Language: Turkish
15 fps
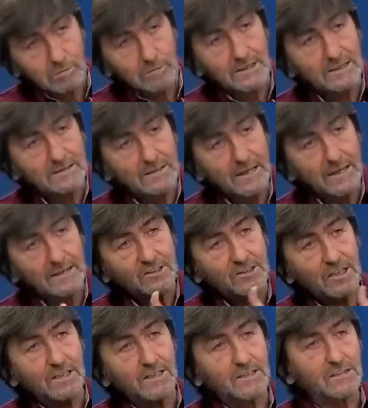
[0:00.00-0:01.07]
yenilenen
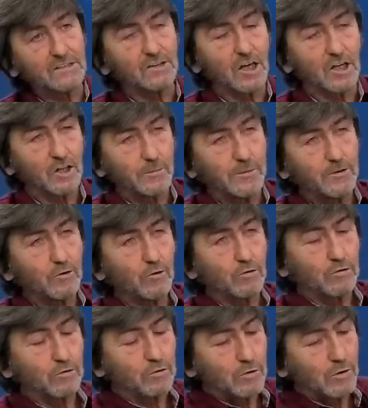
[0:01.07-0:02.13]
şeyleri de takip
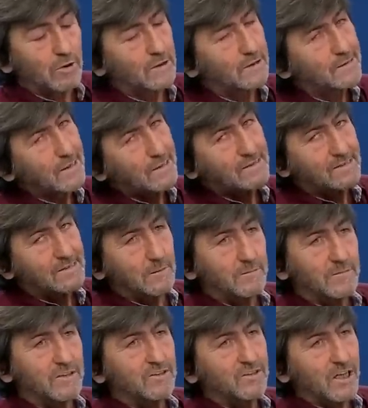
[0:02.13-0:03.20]
ediyordur. Kendisinden
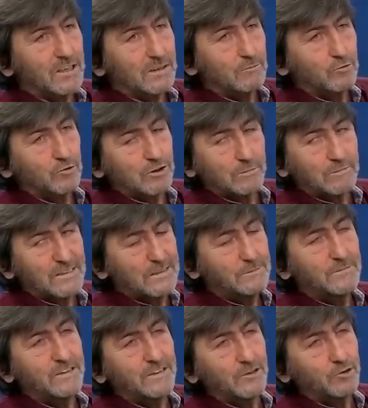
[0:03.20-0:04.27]
bir ricada bulacağım.
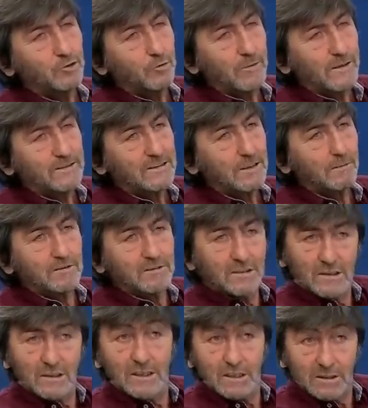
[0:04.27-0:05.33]
İzmir'de yaşıyor belki ama ya
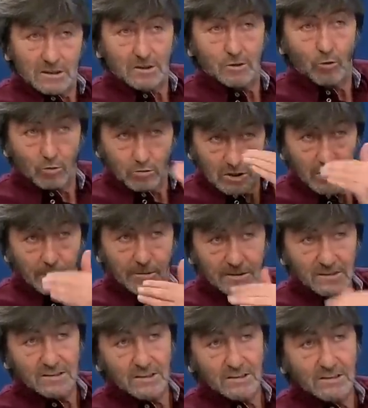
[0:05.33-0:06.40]
gerekirse orada
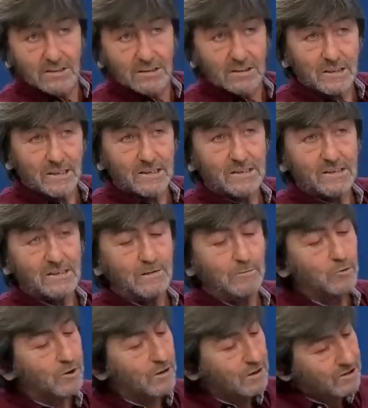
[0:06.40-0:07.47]
yaparız yayın, gerekirse
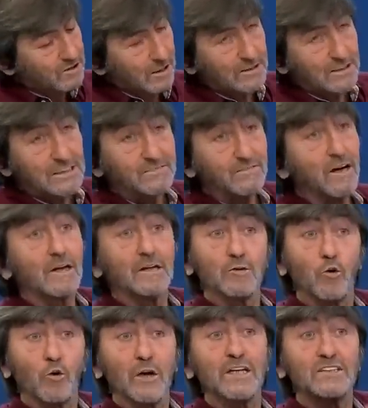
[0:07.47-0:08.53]
buraya rica ederiz veya
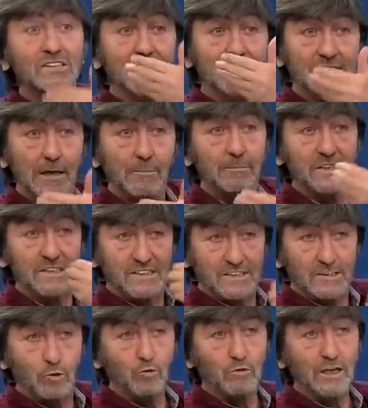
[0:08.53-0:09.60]
öğrencilerinden
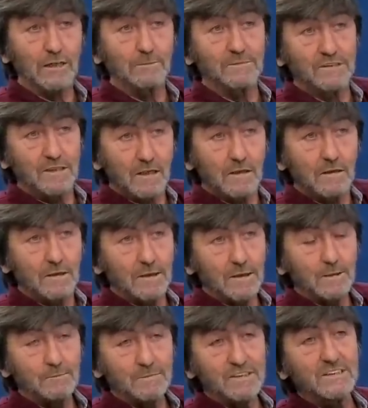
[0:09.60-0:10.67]
birisini yollar bize.
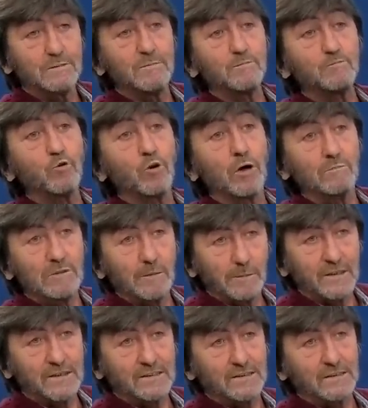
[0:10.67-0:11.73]
Biz de bir program
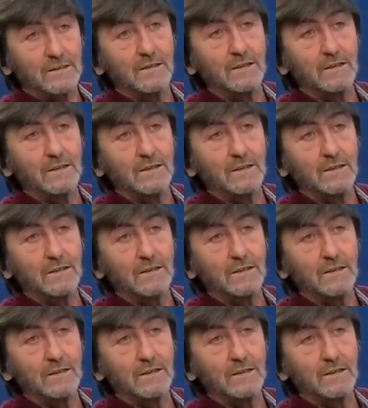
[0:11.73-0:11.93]
yaparız